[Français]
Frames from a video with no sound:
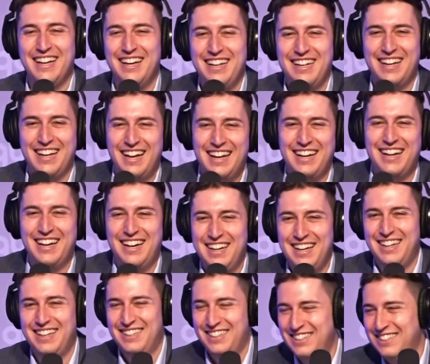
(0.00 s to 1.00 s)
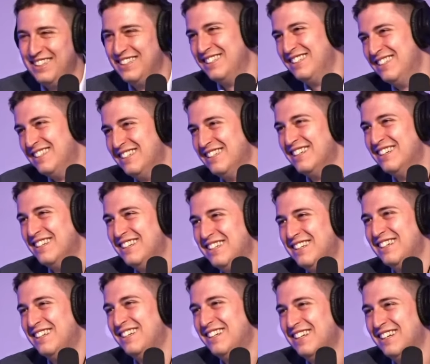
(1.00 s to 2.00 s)
On dit que c'est euh, un fameux
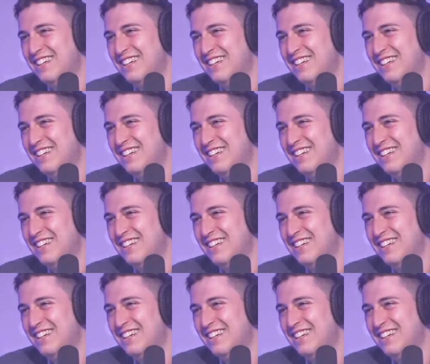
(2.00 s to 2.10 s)
archipel